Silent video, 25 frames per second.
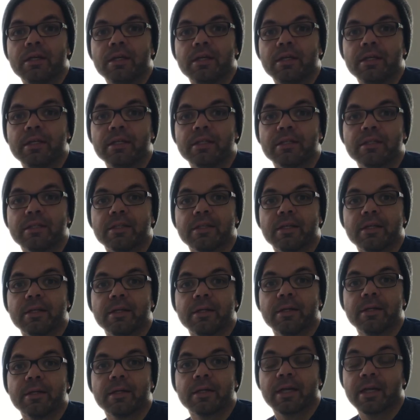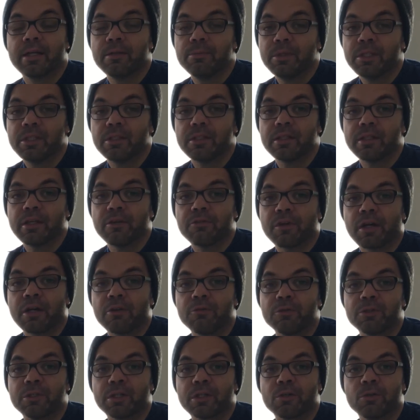Ich äh, kenne mich in der
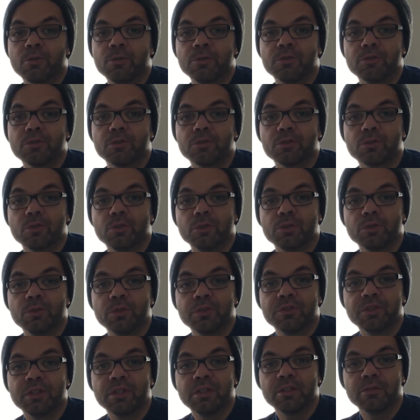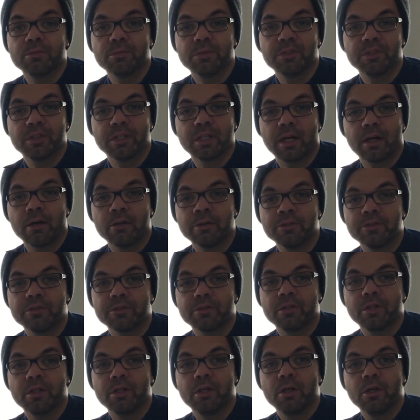Frankfurter Kunst- und Kulturszene ein bisschen aus